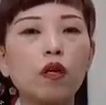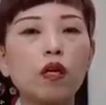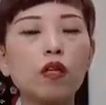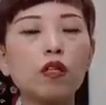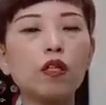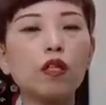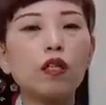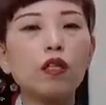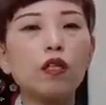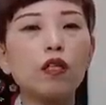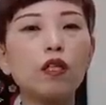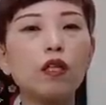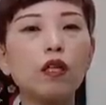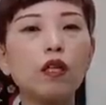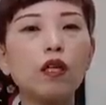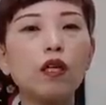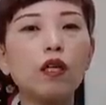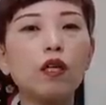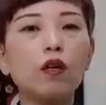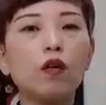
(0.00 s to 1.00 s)
当たり
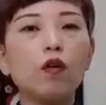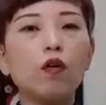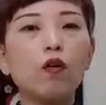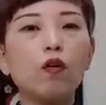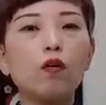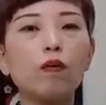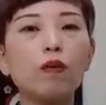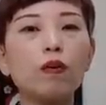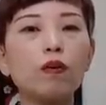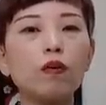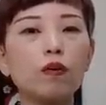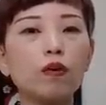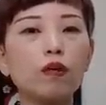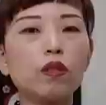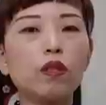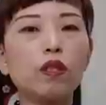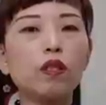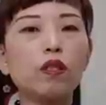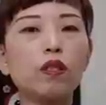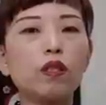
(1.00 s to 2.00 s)
が帯の
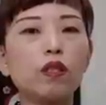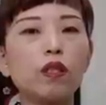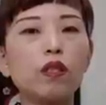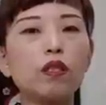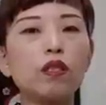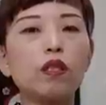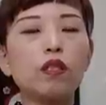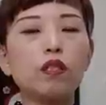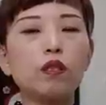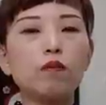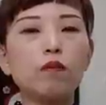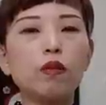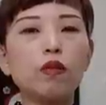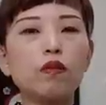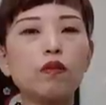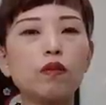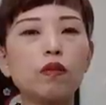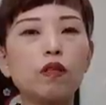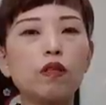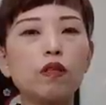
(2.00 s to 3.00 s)
下に出てし
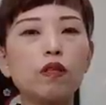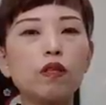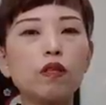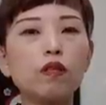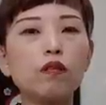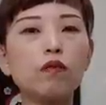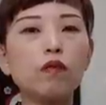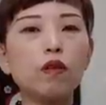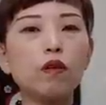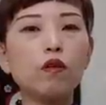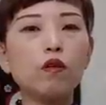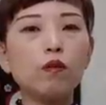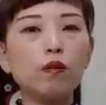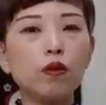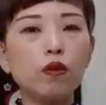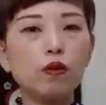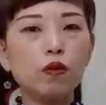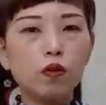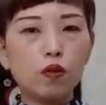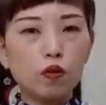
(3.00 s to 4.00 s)
まうので私は
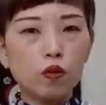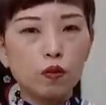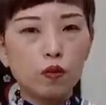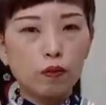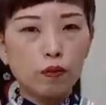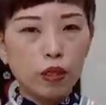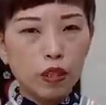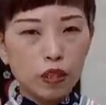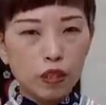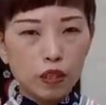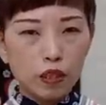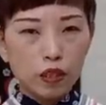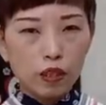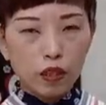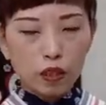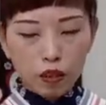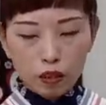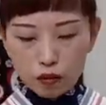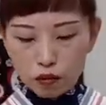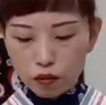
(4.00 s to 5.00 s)
帯のちょうど真下
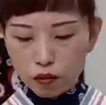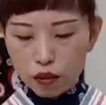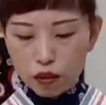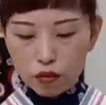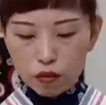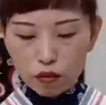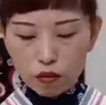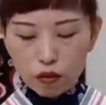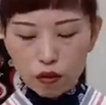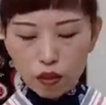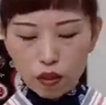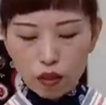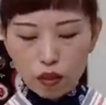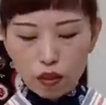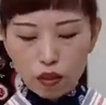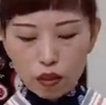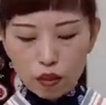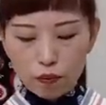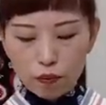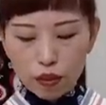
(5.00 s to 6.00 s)
に隠れるぐらい
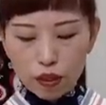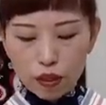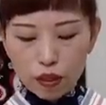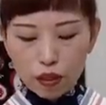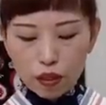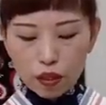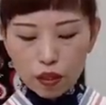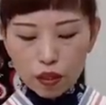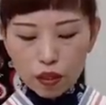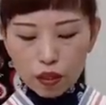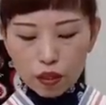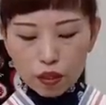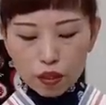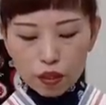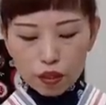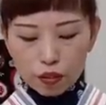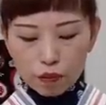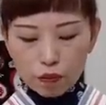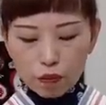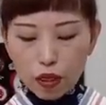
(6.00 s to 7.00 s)
に今
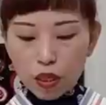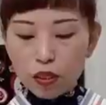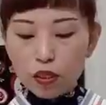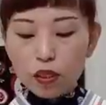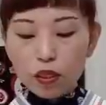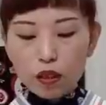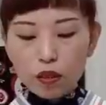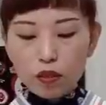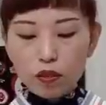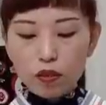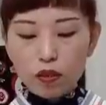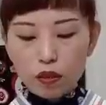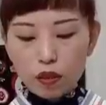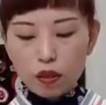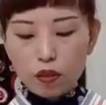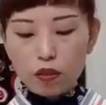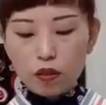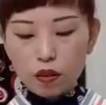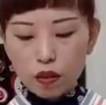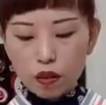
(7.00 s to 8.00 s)
マイサイズに
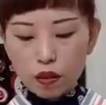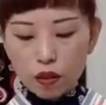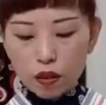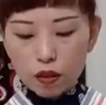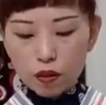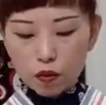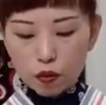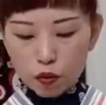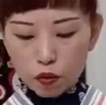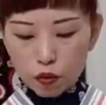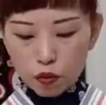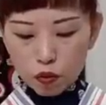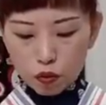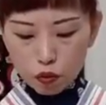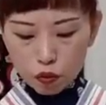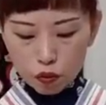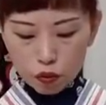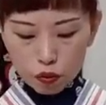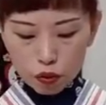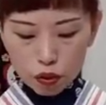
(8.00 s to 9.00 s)
なってからほとん
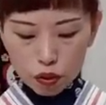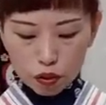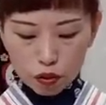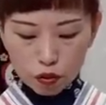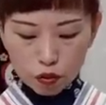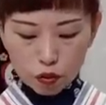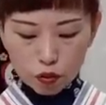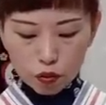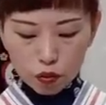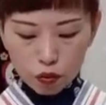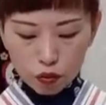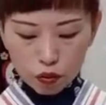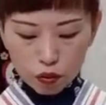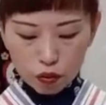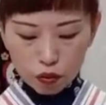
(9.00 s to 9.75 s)
どウエスト